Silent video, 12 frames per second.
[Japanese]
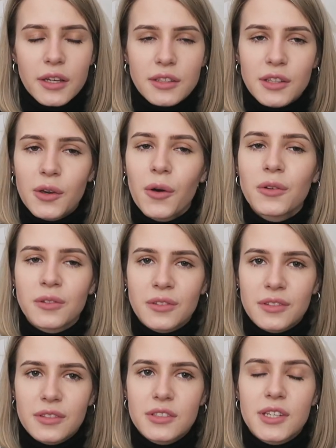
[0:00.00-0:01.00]
日本
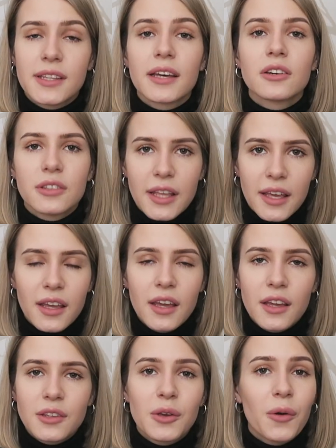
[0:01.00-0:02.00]
じゃなくて
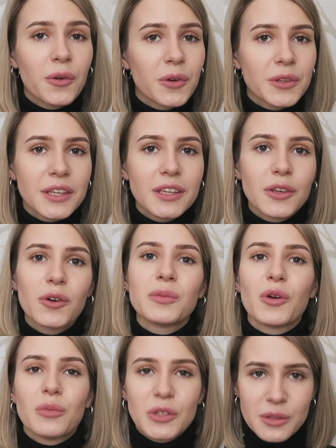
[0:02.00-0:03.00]
日本語に興
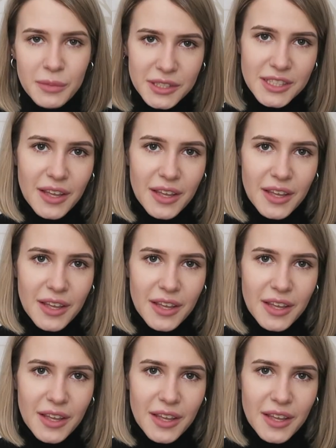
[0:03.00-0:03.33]
味を持ちまし